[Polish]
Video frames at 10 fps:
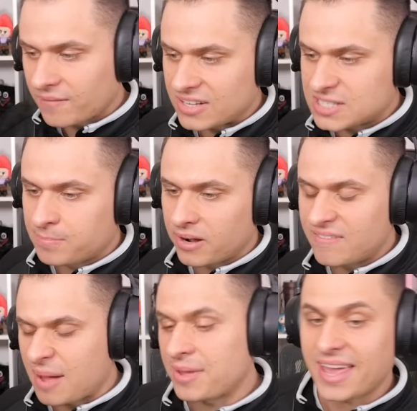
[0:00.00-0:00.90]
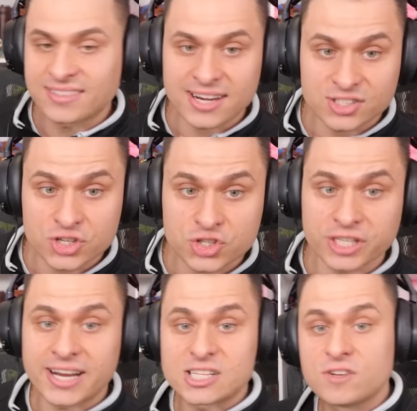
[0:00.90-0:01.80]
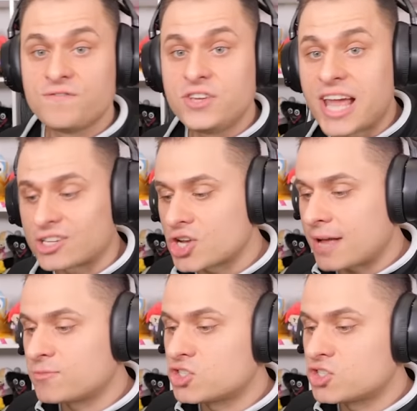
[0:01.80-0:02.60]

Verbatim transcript: Więc polewamy jej teraz troszeczkę teraz winiacza,